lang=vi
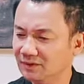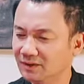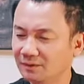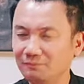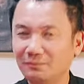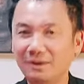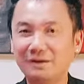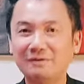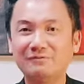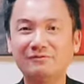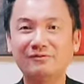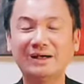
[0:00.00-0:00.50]

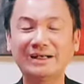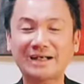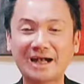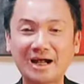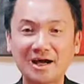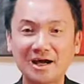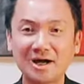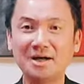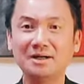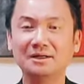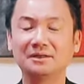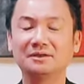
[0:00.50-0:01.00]
mình phải trả
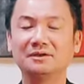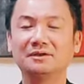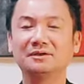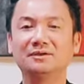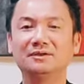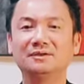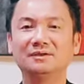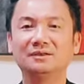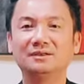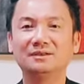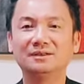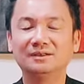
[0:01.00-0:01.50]
ơn
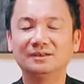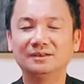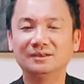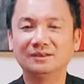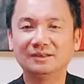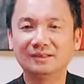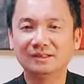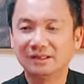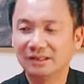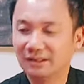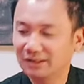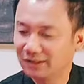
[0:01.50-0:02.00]

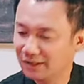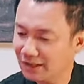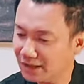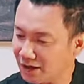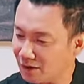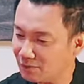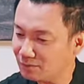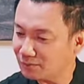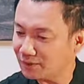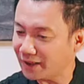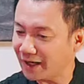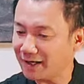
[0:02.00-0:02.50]
chứ
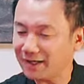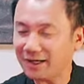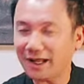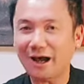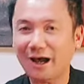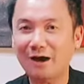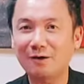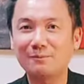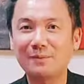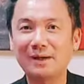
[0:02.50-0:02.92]
không thể nào